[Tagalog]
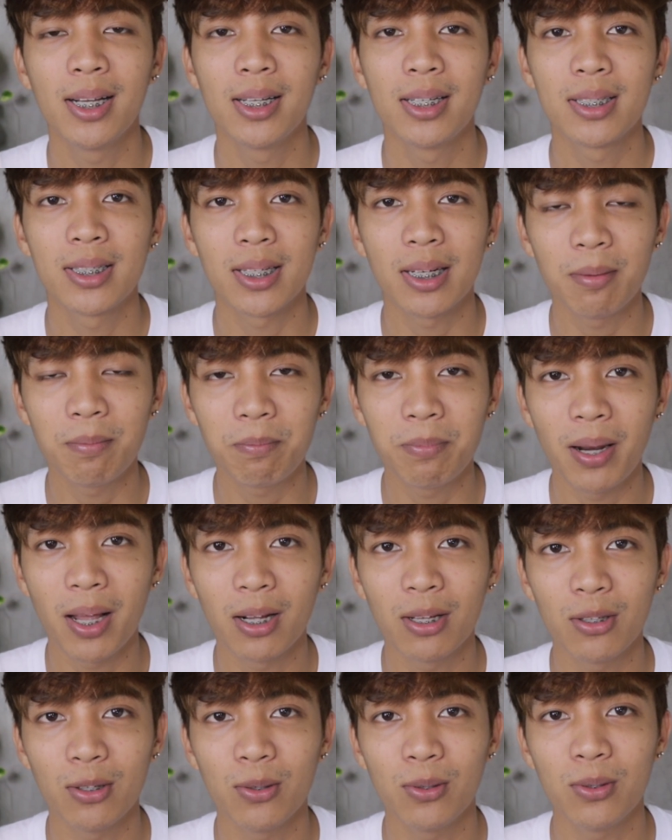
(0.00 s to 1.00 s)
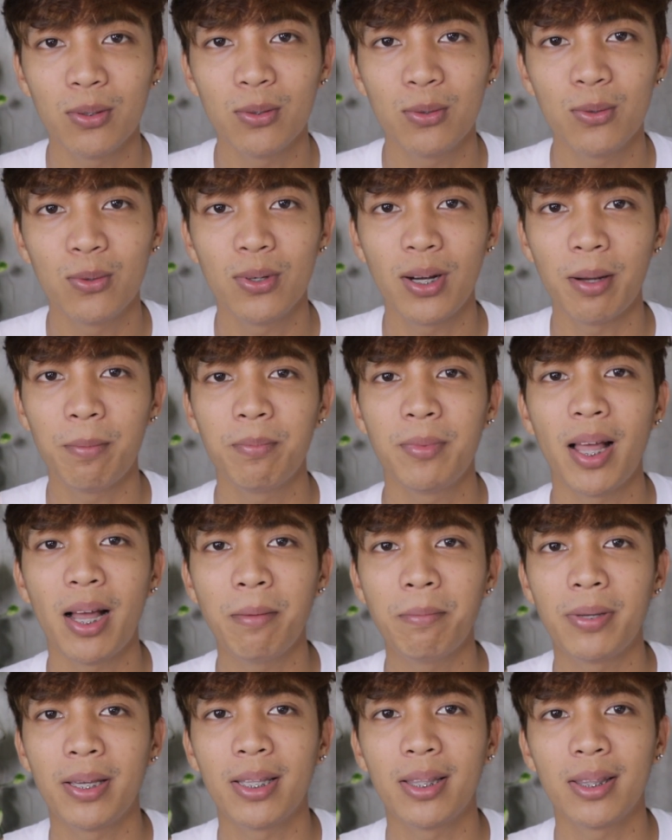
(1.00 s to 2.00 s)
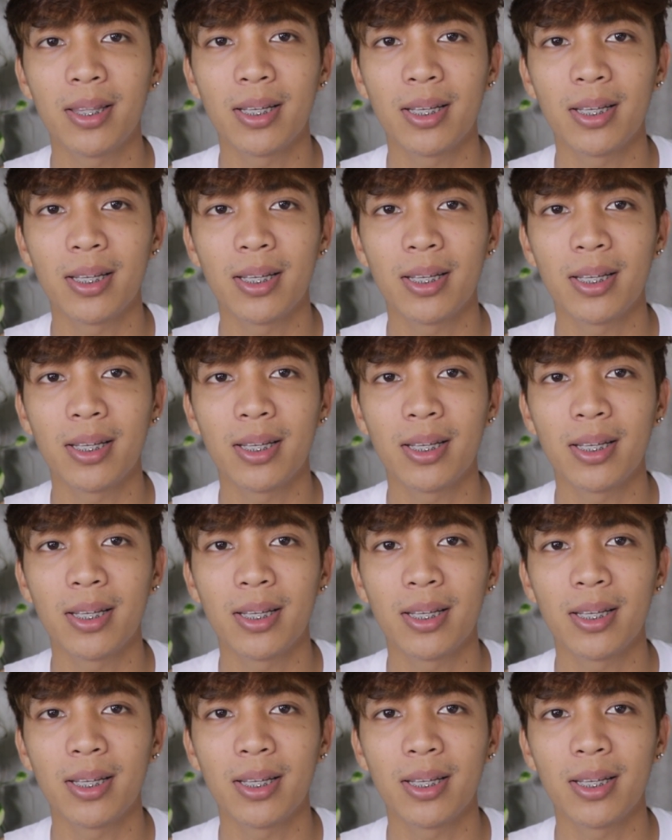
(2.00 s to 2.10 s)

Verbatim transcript: shrimp lang yung ulam namin.